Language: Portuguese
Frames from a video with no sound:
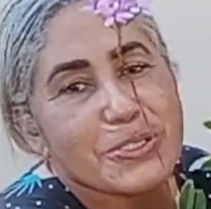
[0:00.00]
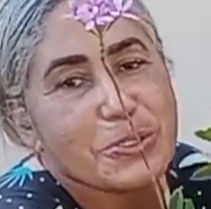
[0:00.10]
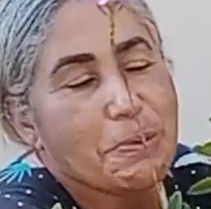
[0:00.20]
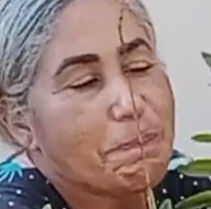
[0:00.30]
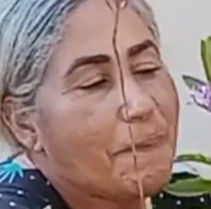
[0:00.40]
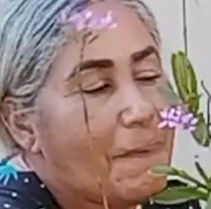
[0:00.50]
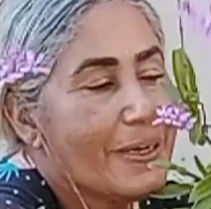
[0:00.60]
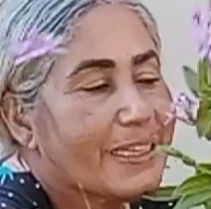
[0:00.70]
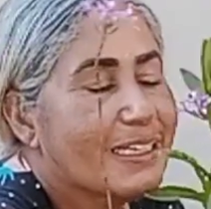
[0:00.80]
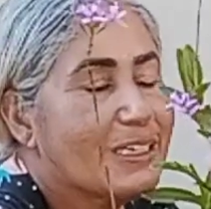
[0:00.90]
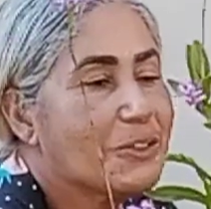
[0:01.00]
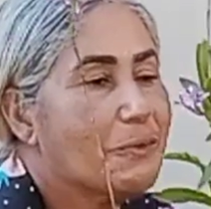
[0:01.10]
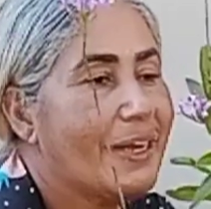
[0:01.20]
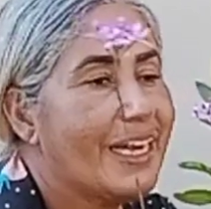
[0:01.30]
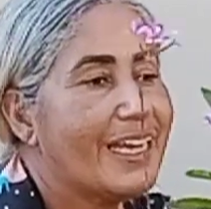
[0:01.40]

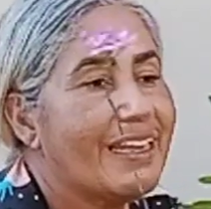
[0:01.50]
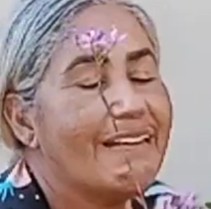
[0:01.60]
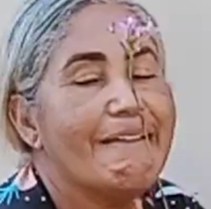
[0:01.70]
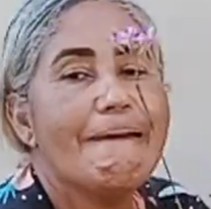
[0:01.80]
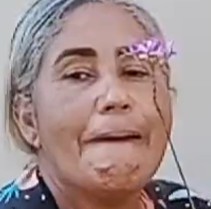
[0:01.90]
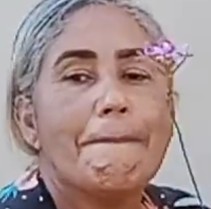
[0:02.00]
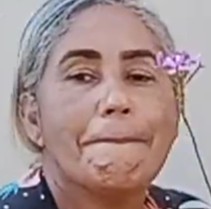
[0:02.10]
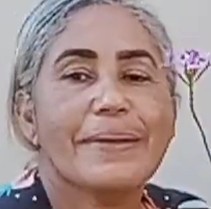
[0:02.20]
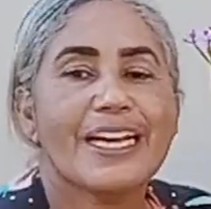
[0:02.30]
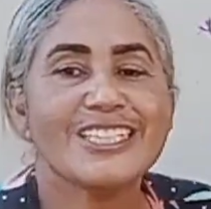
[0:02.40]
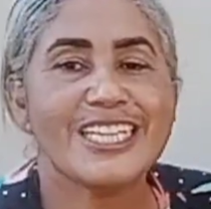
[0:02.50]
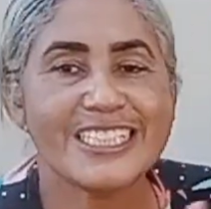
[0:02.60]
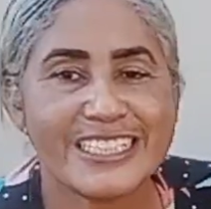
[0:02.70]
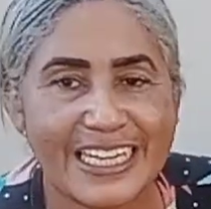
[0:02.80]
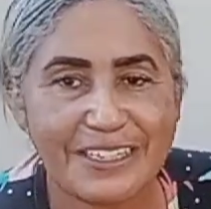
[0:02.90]
suportando ela para a
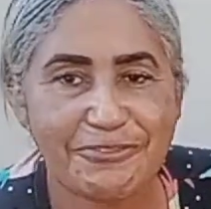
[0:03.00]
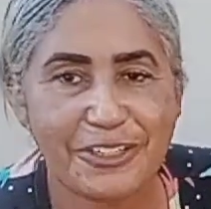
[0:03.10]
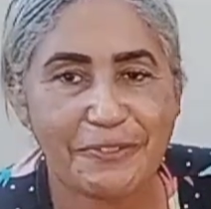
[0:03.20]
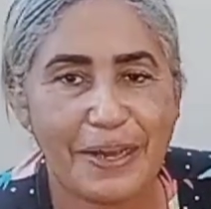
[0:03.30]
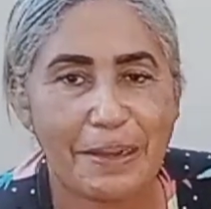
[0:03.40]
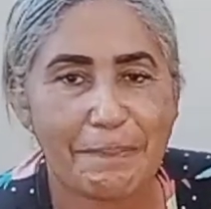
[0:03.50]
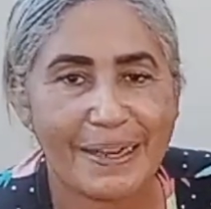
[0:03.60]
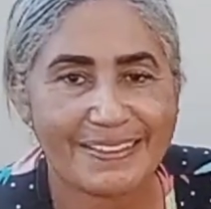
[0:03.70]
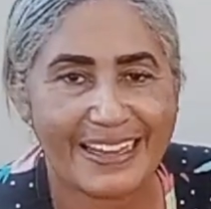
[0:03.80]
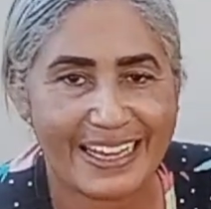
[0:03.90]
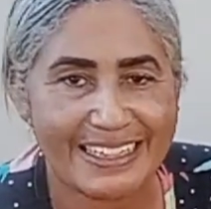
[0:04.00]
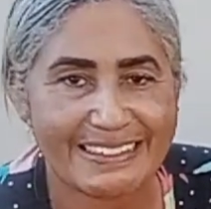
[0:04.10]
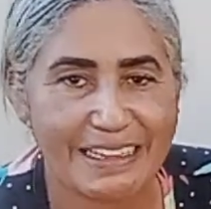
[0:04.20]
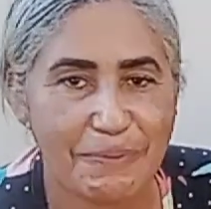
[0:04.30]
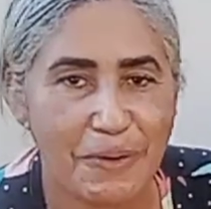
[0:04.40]
gente estar tá levando ela para a terra,
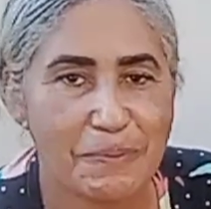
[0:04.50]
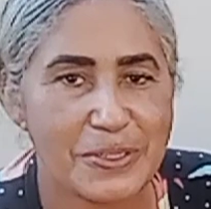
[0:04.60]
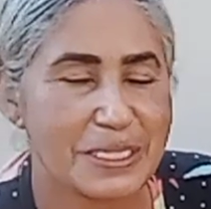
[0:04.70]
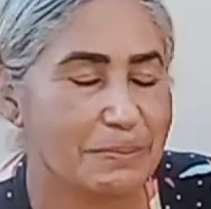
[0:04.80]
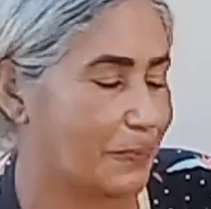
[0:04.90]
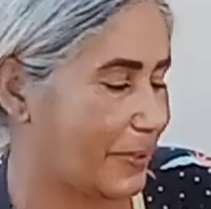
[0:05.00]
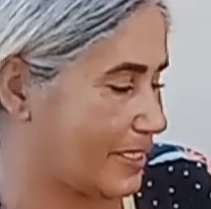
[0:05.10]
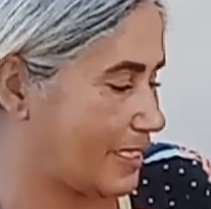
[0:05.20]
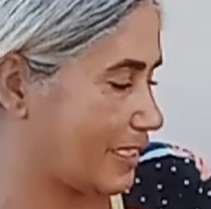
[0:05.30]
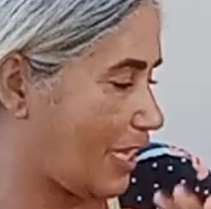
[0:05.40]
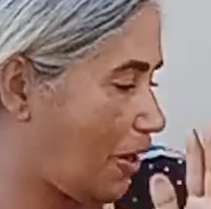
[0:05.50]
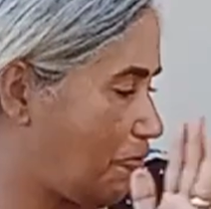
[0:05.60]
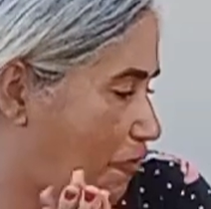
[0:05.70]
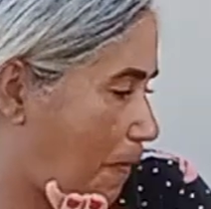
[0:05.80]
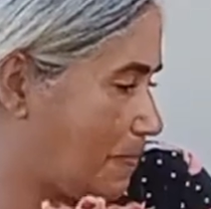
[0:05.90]
tá bom, meus amores?
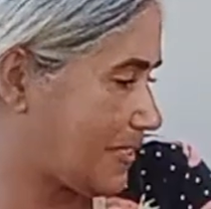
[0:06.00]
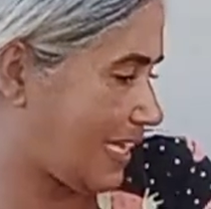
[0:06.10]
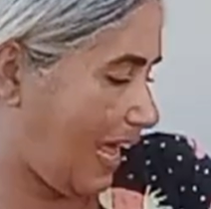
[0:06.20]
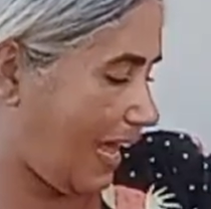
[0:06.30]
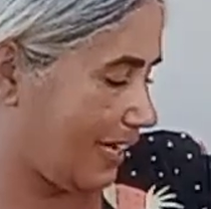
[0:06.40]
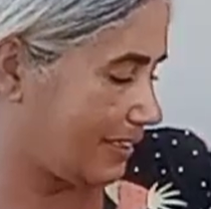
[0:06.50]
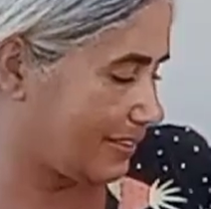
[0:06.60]
Então vamos lá.